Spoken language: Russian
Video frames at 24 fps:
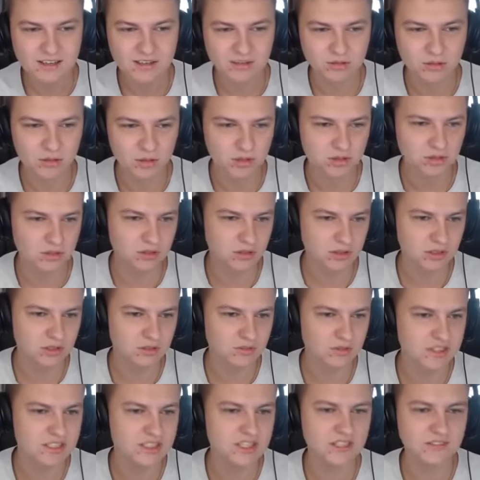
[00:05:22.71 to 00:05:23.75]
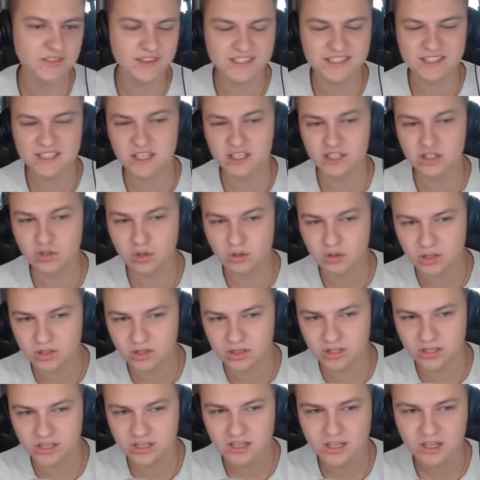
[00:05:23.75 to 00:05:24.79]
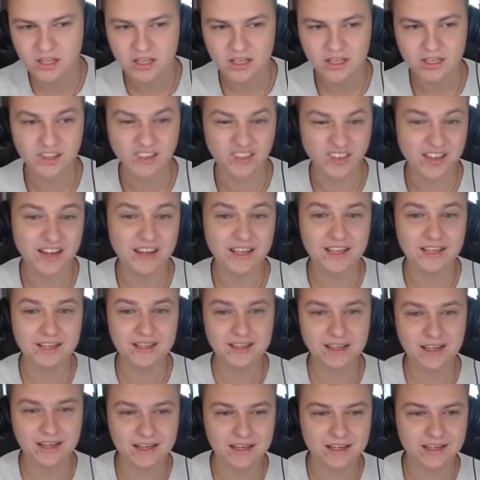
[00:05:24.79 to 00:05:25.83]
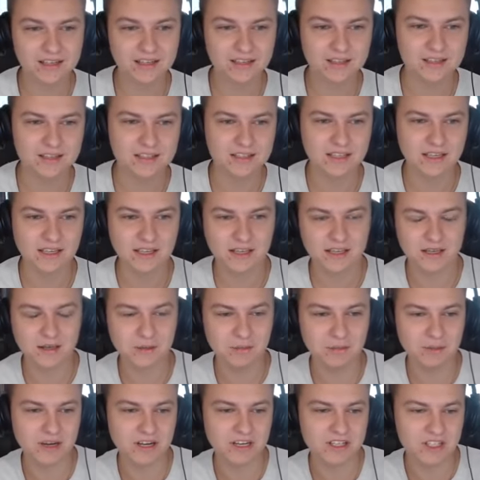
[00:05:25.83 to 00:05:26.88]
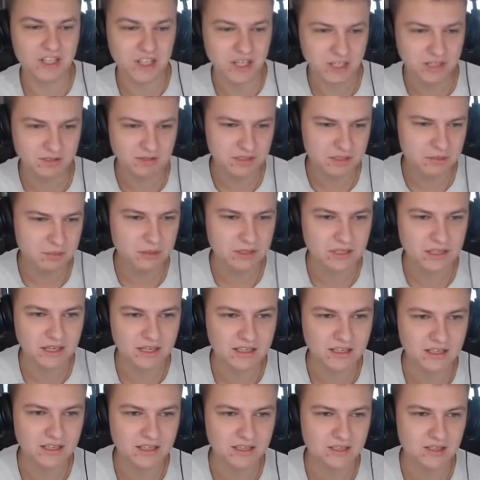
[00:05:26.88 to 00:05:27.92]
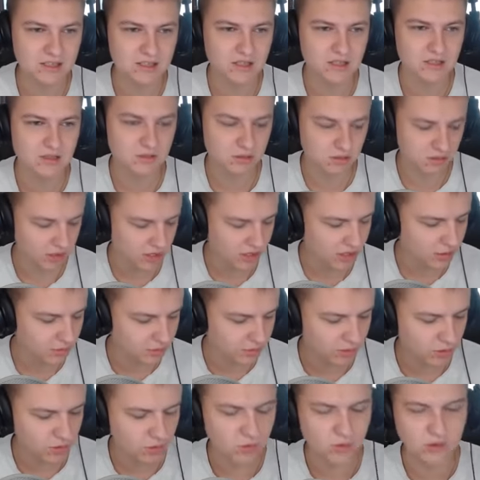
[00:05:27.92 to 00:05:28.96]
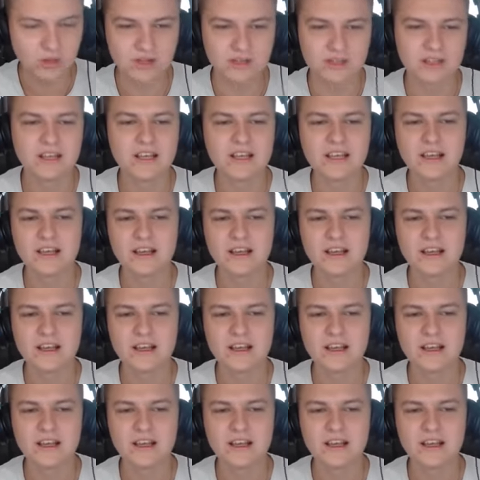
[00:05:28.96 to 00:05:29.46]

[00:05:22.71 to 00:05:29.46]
Вот 220 э, тысяч золота, две легендарки за прохождение этого испытания, и реально прикольно.